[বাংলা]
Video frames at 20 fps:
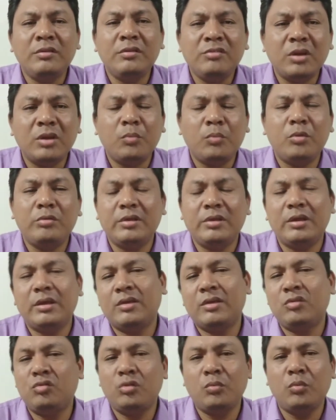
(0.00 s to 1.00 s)
নিজের বলতে
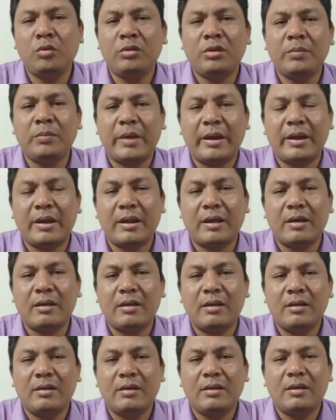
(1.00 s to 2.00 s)
কিছুই বলতে পারে না
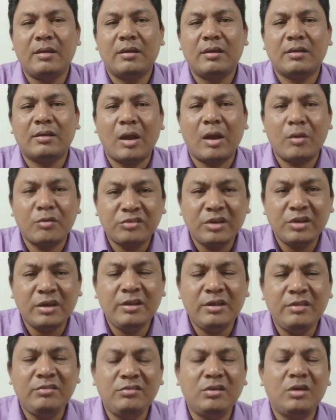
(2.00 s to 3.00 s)
কারণ সে
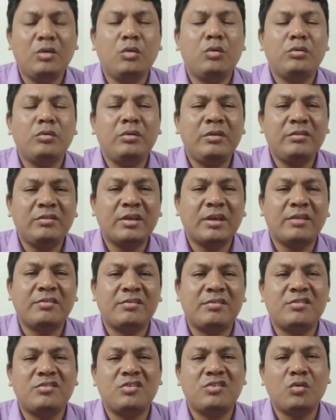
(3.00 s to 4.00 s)
নিজেও নিজেকে
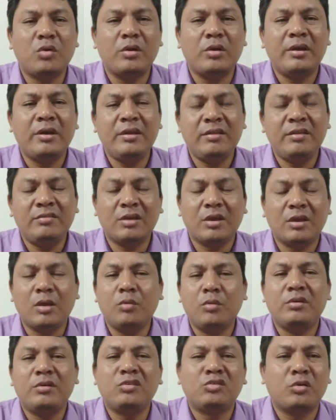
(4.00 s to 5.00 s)
সৃষ্টি করেনি নিজেকেও
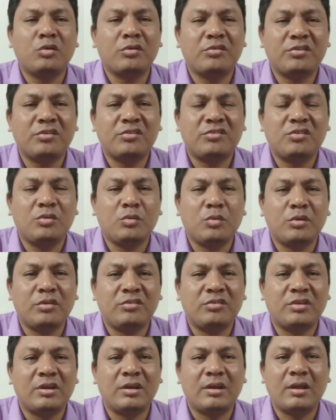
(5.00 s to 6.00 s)
ঈশ্বর সৃষ্টি
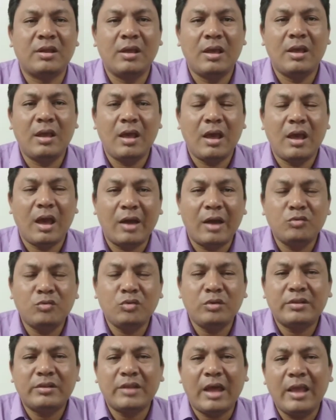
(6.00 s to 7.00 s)
করেছেন আর
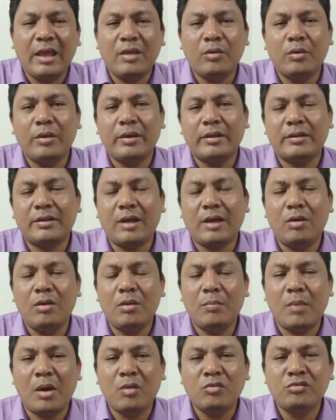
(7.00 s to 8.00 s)
যদি তাই হয় তাহলে
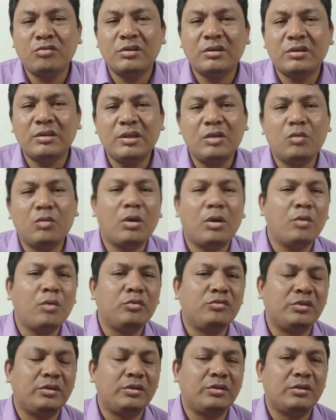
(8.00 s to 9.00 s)
মানুষের কি করা
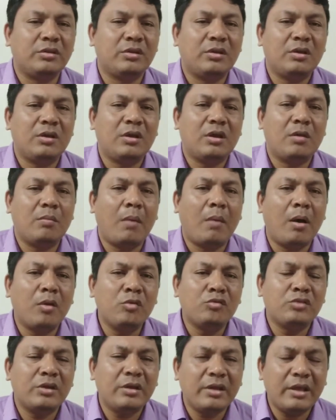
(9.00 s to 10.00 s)
উচিত
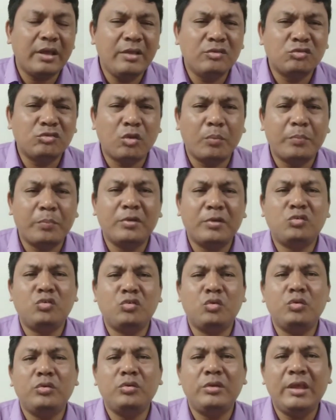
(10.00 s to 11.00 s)
মানুষের এই সব
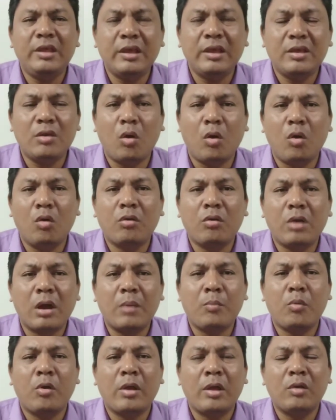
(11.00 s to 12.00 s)
কিছু নিয়ে কি
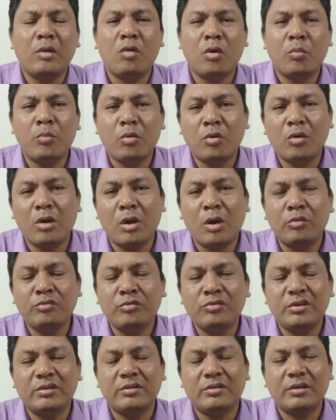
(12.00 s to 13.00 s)
অহংকার বড়ায় গর্ব করা
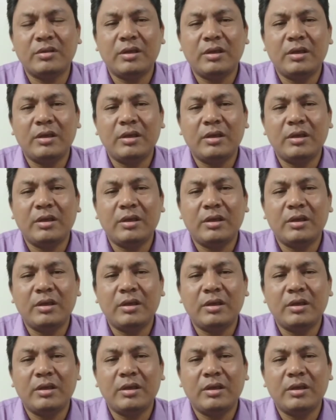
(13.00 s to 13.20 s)
উচিত